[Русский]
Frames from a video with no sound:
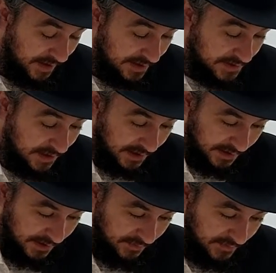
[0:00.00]

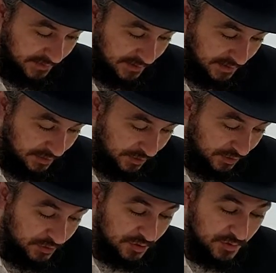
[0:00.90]
эцелахарим. И
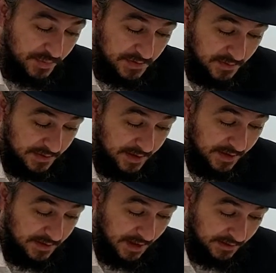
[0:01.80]
он должен
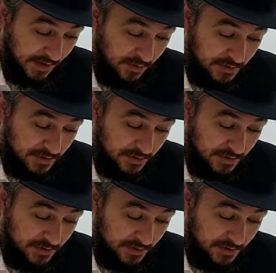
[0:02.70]
посмотреть, когда он